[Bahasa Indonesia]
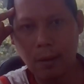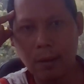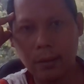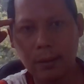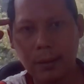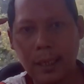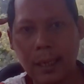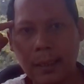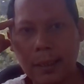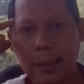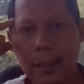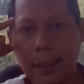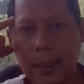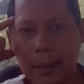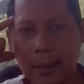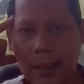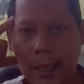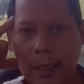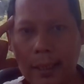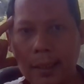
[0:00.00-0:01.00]
otak
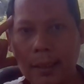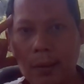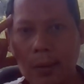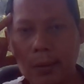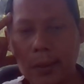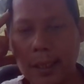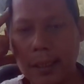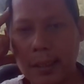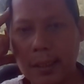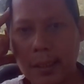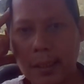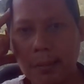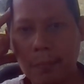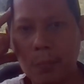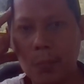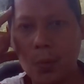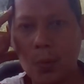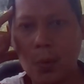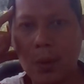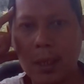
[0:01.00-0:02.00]
kita ini otak
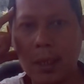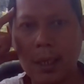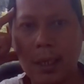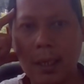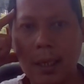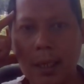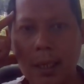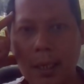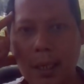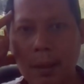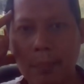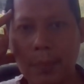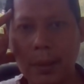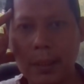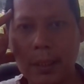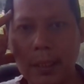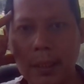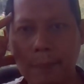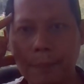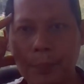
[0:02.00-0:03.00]
semua apa
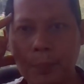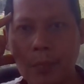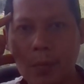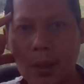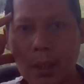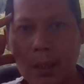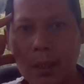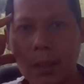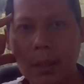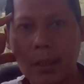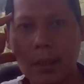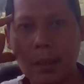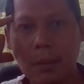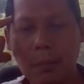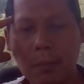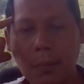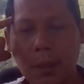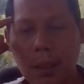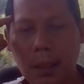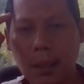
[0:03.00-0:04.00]
sih?
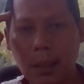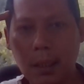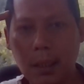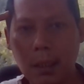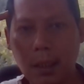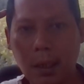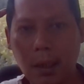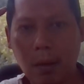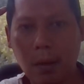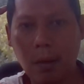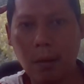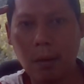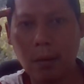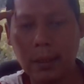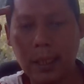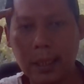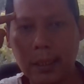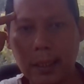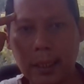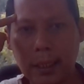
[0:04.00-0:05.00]
Sem
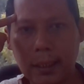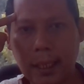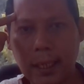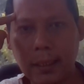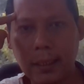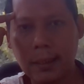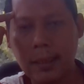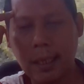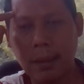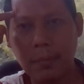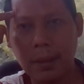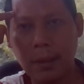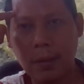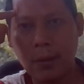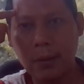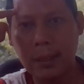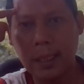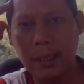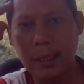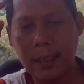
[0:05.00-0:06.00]
otak kita sama
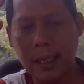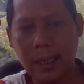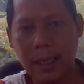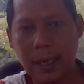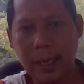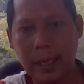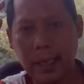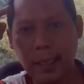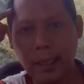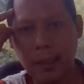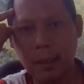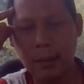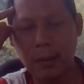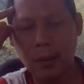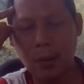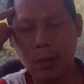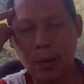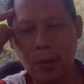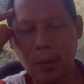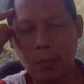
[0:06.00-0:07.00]
otak yang lain
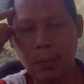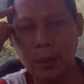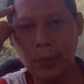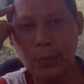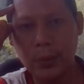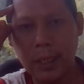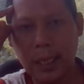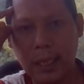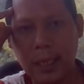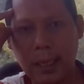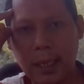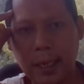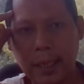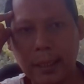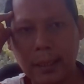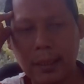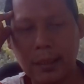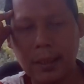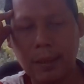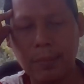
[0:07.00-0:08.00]
atau manusia yang
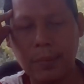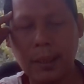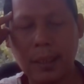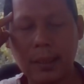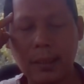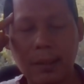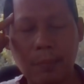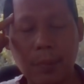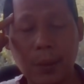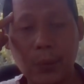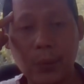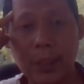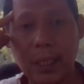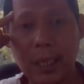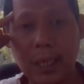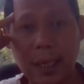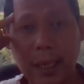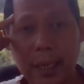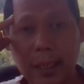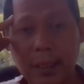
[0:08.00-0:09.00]
lain sama
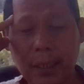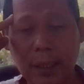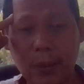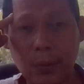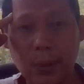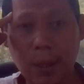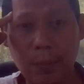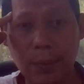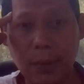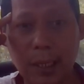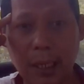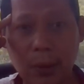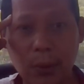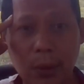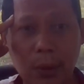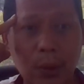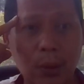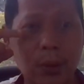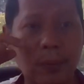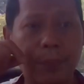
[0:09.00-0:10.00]
manusia yang lain satu sama satu
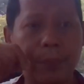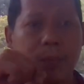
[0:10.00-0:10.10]
itu